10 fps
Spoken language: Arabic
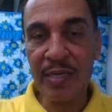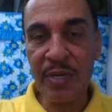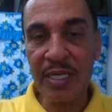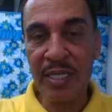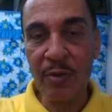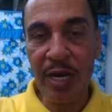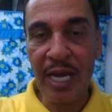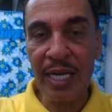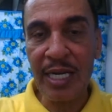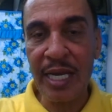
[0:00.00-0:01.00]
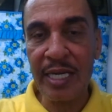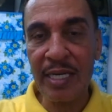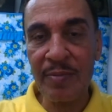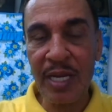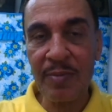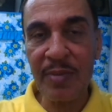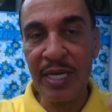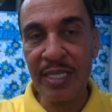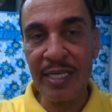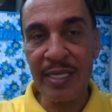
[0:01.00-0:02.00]
يبقى يدور عليه لان
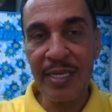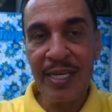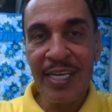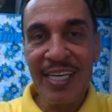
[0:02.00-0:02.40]
بالامانه دي